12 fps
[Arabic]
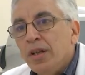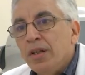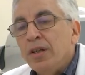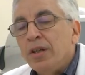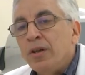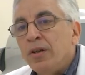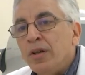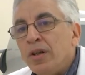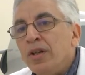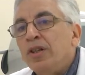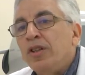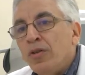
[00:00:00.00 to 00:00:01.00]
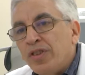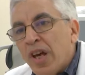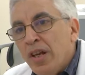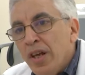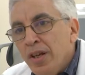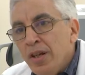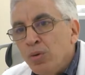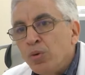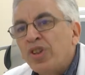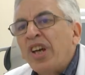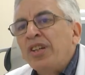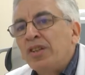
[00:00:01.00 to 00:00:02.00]
اللي تفتح العين
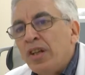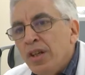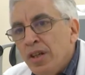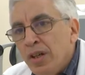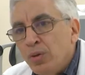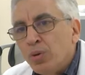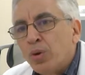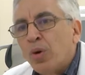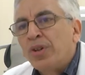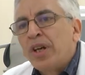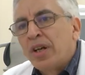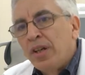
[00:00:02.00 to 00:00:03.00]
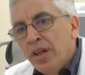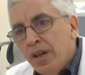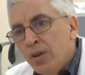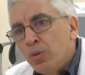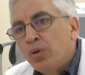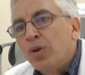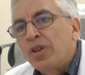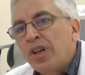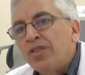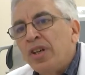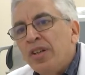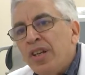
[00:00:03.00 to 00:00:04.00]
وتخيط العين وتروح داخل العين
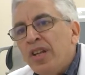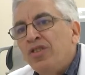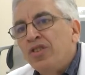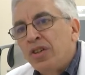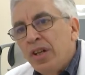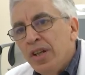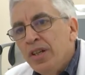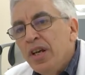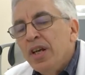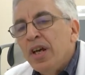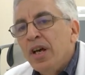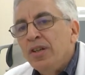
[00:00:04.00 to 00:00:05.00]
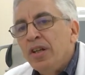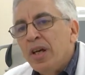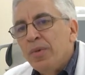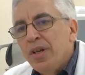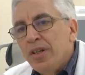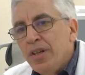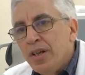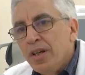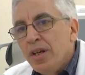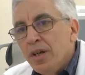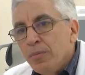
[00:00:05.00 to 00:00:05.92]
وتقيس يعني انسجه العين هذه العمليه